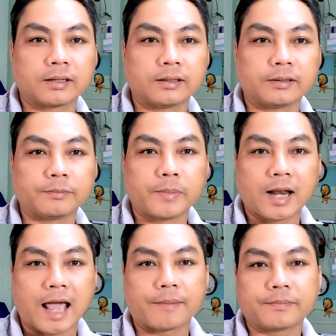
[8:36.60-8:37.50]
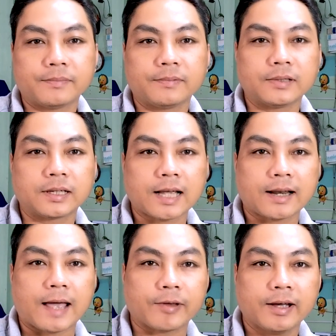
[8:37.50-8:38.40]
thì mình làm
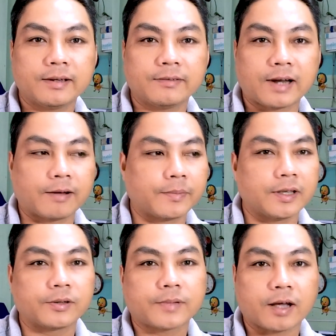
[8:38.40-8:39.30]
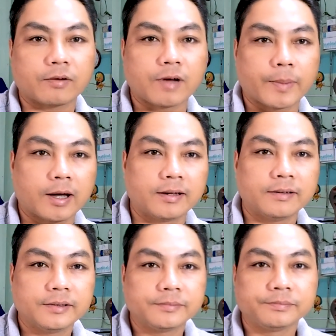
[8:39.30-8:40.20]
cái cách nào nha nào bây giờ chúng ta cùng vào màn
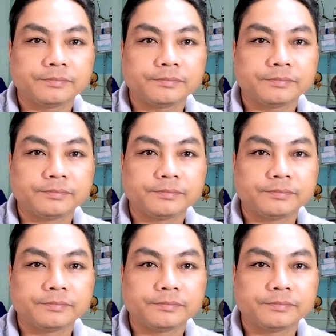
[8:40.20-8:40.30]
hình